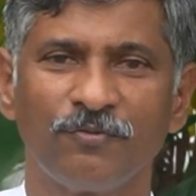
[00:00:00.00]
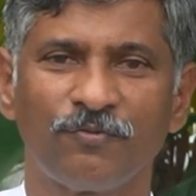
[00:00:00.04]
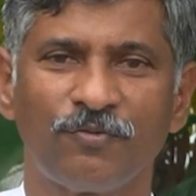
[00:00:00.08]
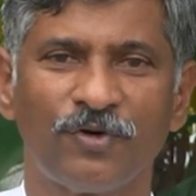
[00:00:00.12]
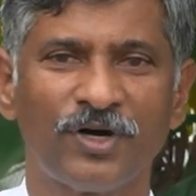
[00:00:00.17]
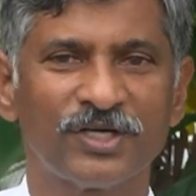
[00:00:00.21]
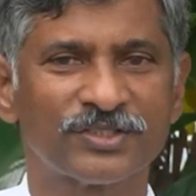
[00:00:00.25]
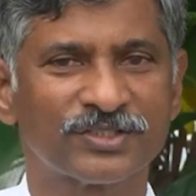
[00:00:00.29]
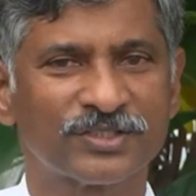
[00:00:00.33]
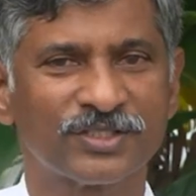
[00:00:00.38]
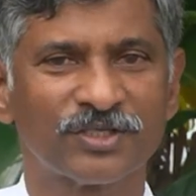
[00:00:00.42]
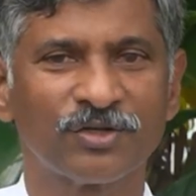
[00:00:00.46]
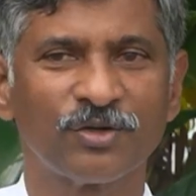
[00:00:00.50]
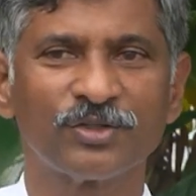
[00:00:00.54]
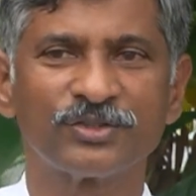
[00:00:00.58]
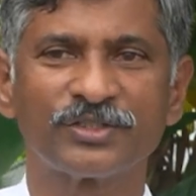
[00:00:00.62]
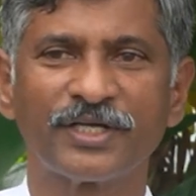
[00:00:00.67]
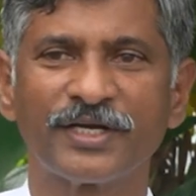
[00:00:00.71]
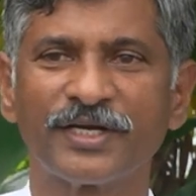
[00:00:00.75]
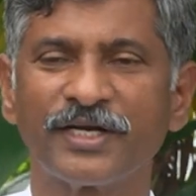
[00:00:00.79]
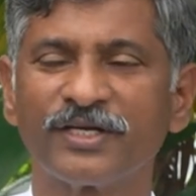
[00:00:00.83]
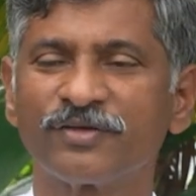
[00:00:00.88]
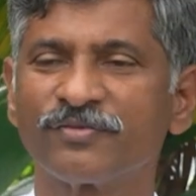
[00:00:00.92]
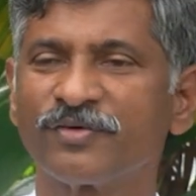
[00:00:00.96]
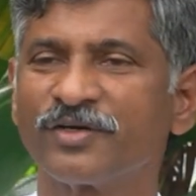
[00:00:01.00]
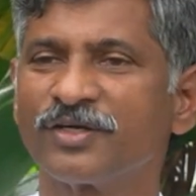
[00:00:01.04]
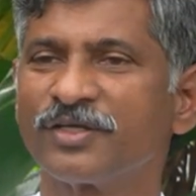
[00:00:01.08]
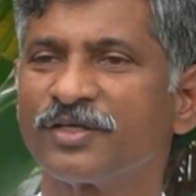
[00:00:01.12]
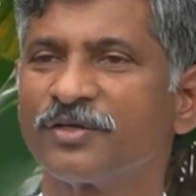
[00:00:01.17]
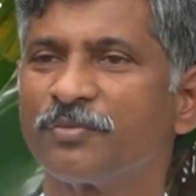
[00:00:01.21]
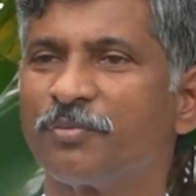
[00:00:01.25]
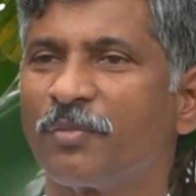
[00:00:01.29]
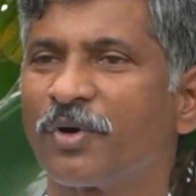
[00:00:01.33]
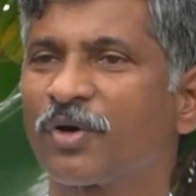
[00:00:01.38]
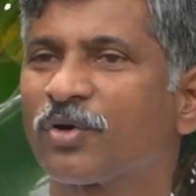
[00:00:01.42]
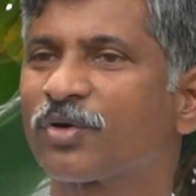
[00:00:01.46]
ఫాస్టింగ్లో జరిగేటువంటి
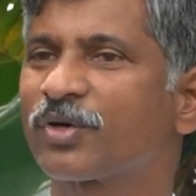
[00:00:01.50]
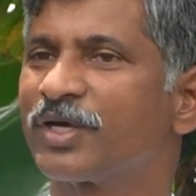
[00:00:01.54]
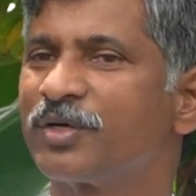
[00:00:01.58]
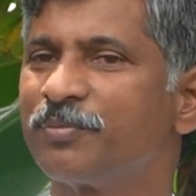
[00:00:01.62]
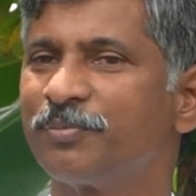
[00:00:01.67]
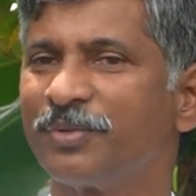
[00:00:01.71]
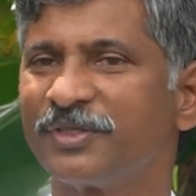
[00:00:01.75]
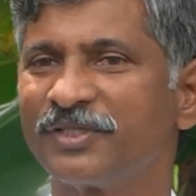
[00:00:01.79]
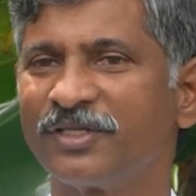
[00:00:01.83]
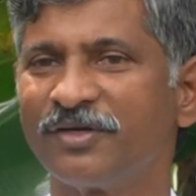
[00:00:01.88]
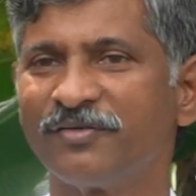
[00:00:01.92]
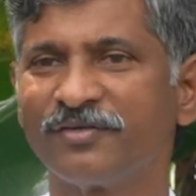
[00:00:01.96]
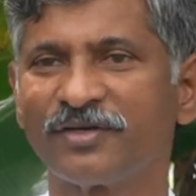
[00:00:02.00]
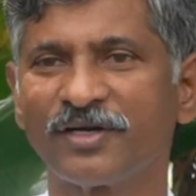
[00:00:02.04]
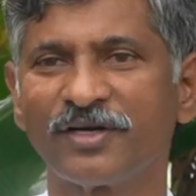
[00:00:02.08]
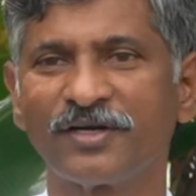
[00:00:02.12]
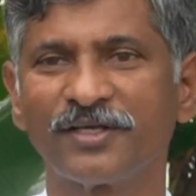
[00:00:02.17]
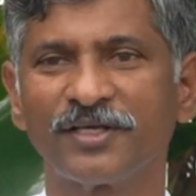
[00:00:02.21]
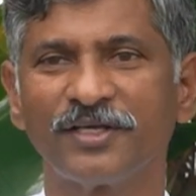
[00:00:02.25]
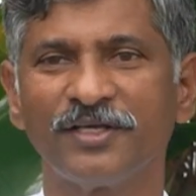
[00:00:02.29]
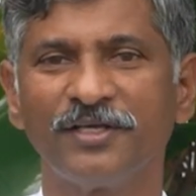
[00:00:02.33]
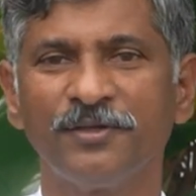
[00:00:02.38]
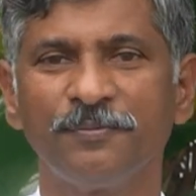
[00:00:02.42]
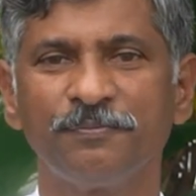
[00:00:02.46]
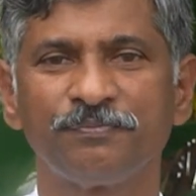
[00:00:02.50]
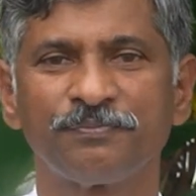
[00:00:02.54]
మరొక ఇబ్బంది ఏమిటంటే